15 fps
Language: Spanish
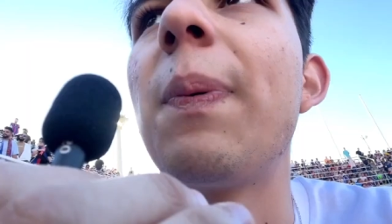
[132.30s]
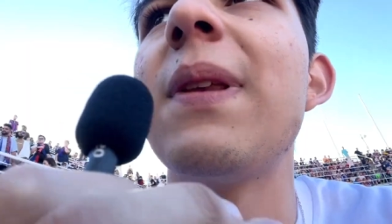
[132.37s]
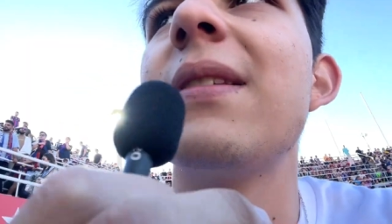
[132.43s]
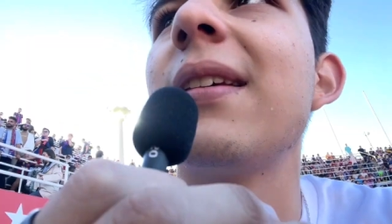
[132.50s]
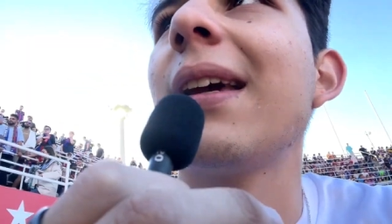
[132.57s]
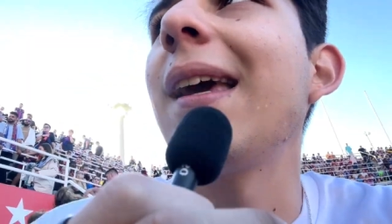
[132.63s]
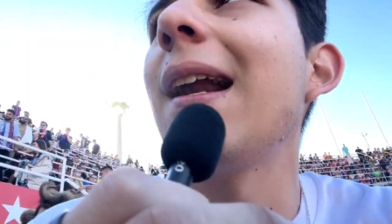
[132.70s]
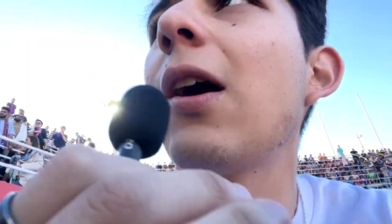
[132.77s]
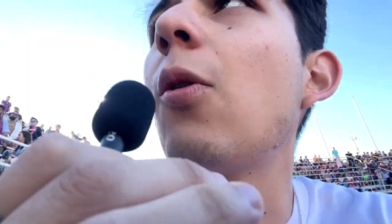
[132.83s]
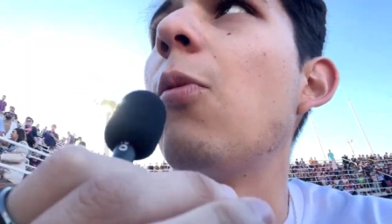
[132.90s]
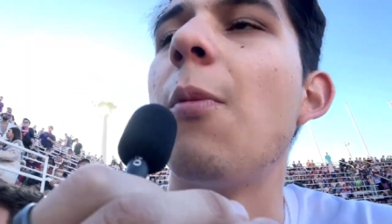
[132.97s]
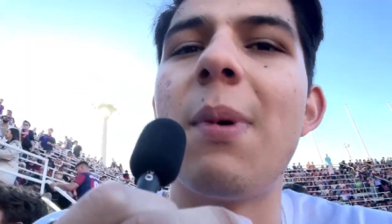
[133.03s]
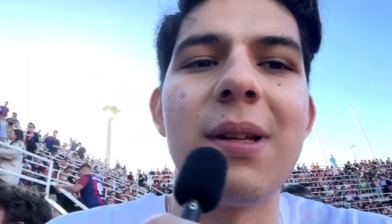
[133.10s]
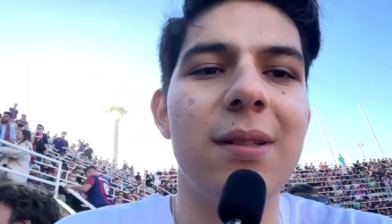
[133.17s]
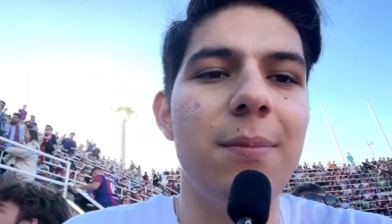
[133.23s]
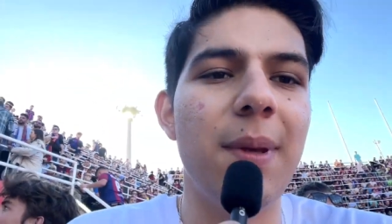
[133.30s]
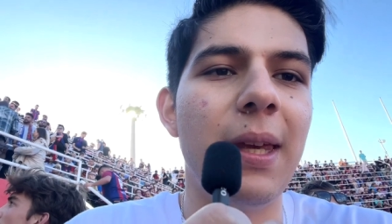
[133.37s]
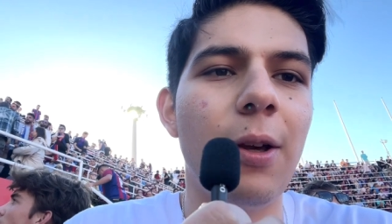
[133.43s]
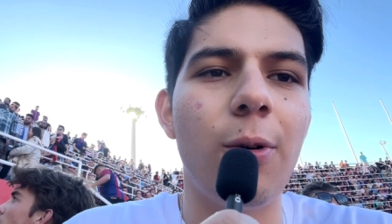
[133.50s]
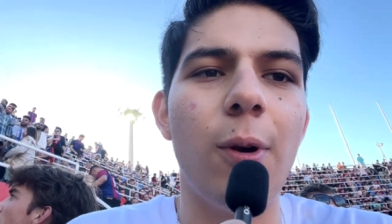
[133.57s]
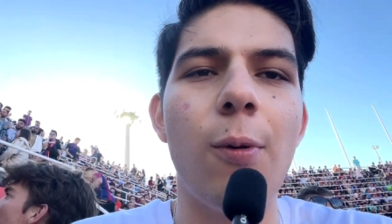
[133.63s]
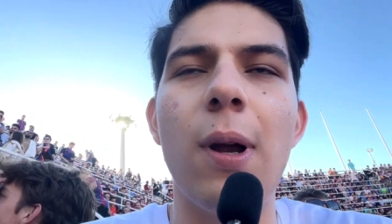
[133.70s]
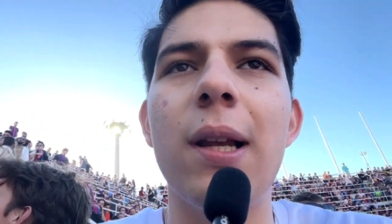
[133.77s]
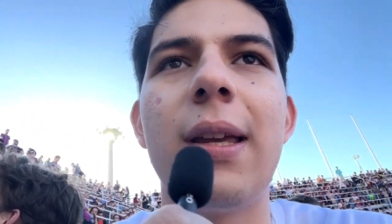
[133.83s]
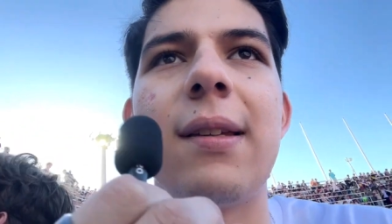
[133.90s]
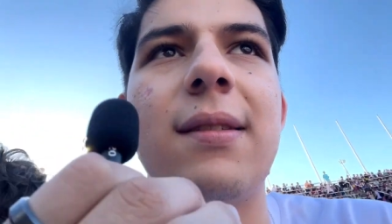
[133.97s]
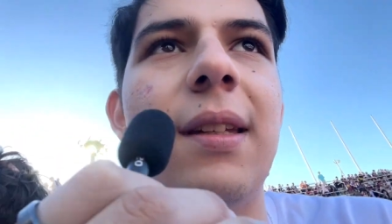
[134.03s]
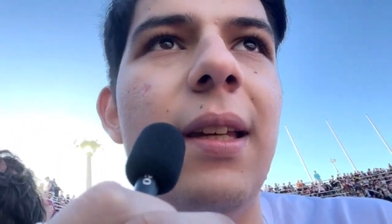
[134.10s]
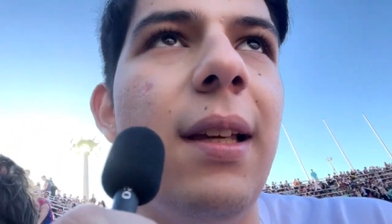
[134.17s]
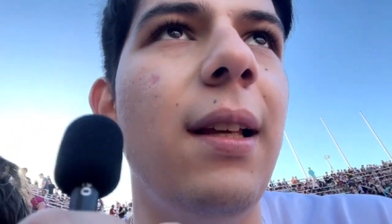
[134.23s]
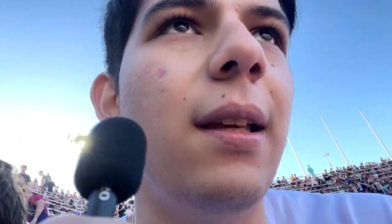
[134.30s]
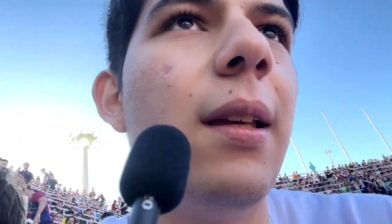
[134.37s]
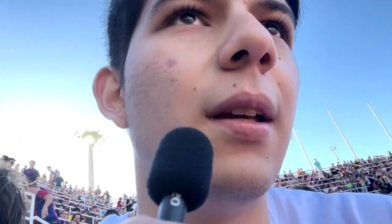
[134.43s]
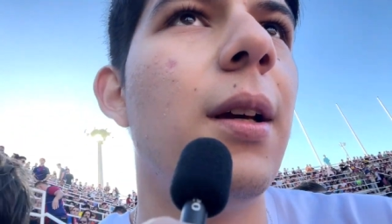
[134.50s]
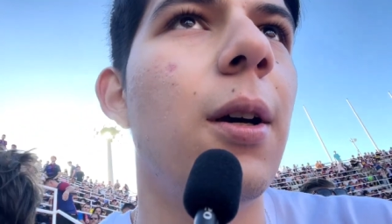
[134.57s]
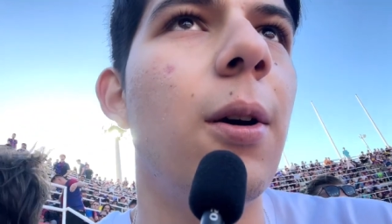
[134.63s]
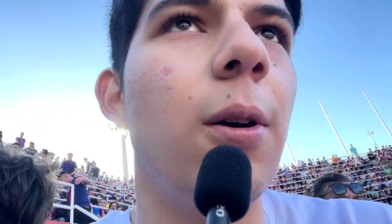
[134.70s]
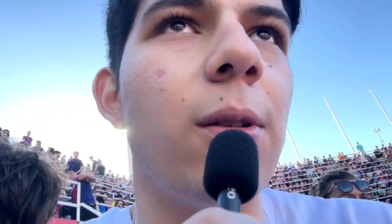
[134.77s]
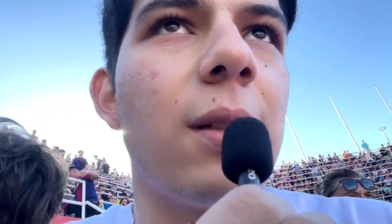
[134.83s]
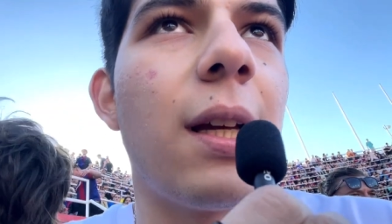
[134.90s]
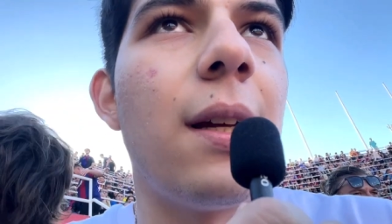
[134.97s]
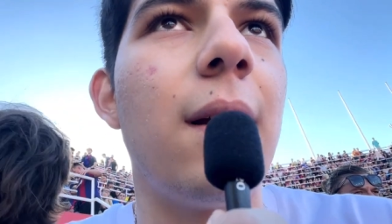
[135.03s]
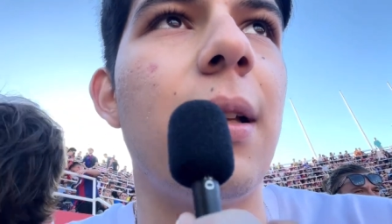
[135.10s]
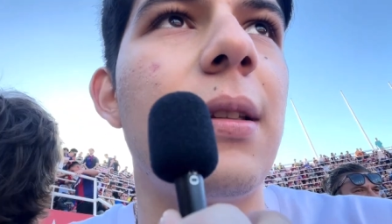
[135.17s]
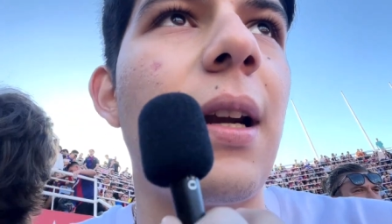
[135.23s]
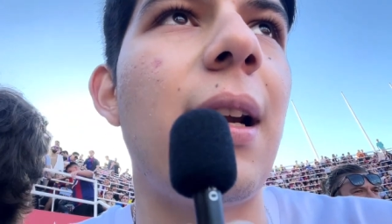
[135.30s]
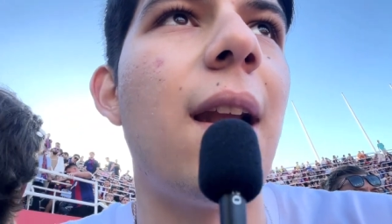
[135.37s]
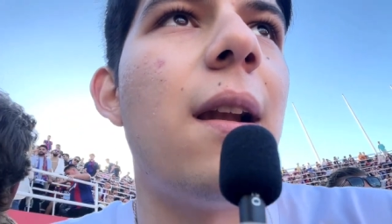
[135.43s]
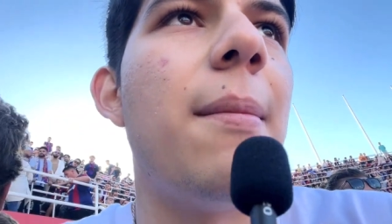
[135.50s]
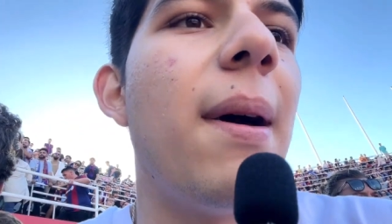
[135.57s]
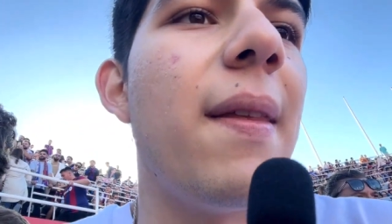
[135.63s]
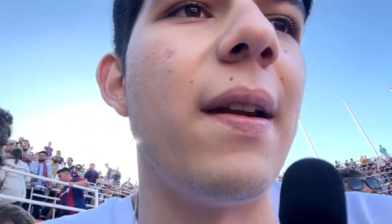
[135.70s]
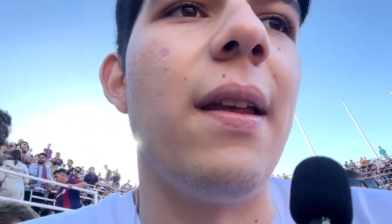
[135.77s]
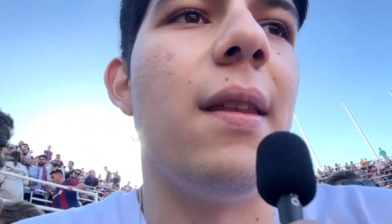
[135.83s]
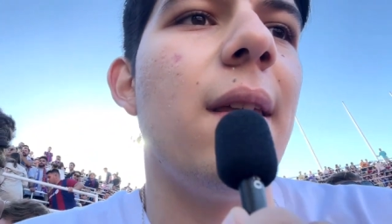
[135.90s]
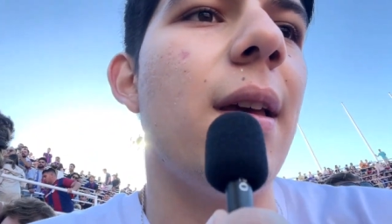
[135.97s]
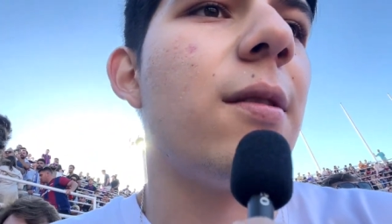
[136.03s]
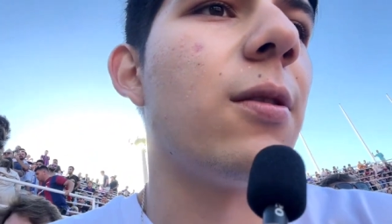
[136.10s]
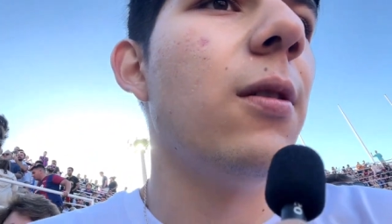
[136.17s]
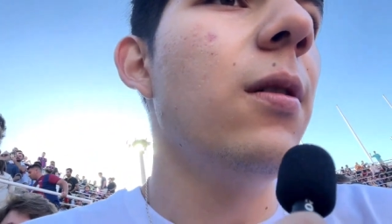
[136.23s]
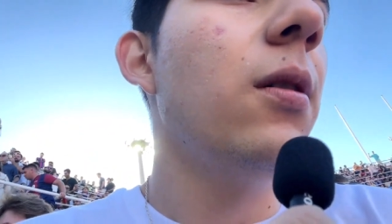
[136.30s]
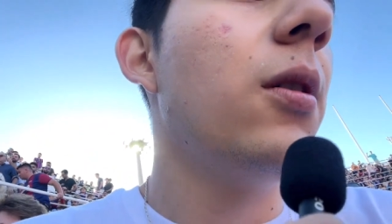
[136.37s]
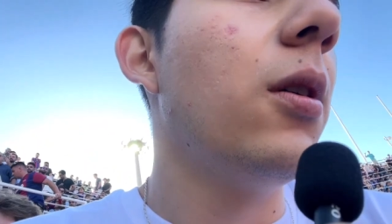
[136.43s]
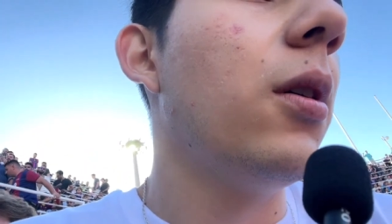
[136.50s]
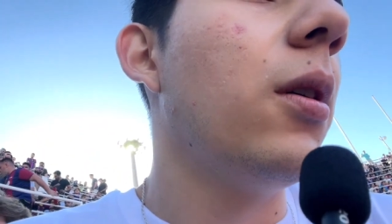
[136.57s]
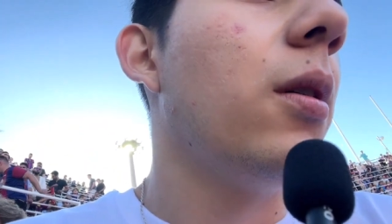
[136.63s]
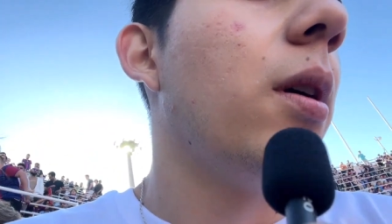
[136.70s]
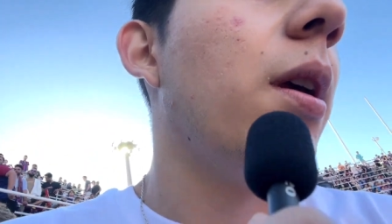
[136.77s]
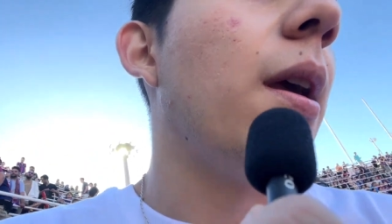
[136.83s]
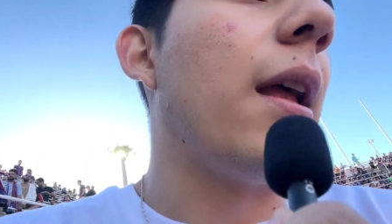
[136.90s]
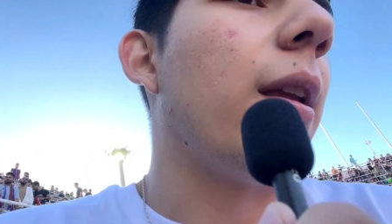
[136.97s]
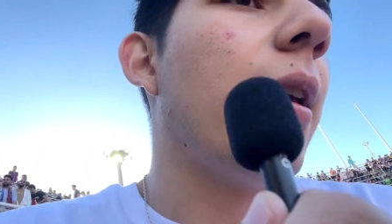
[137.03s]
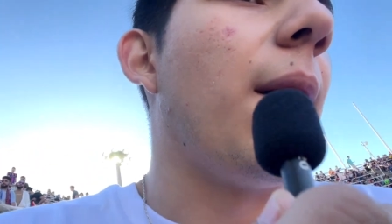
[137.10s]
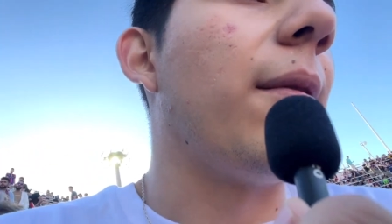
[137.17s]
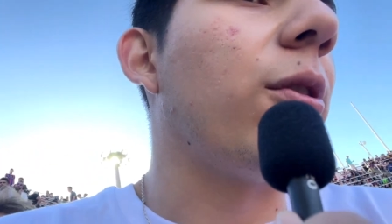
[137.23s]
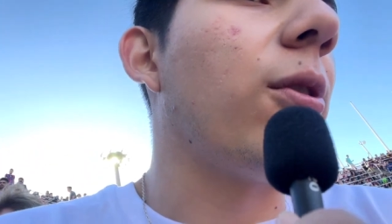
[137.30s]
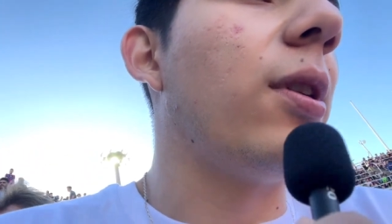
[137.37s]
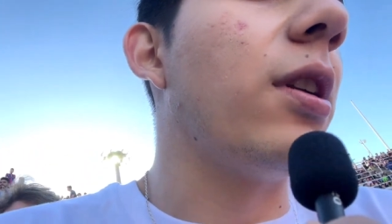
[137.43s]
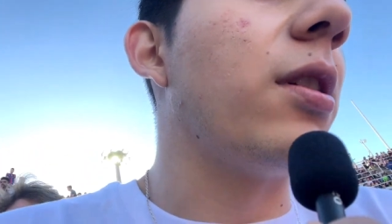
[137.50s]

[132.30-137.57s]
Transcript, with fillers: pensé que era como más en México igual que sí. O sea, traen la Madrid y eso. Y y a todos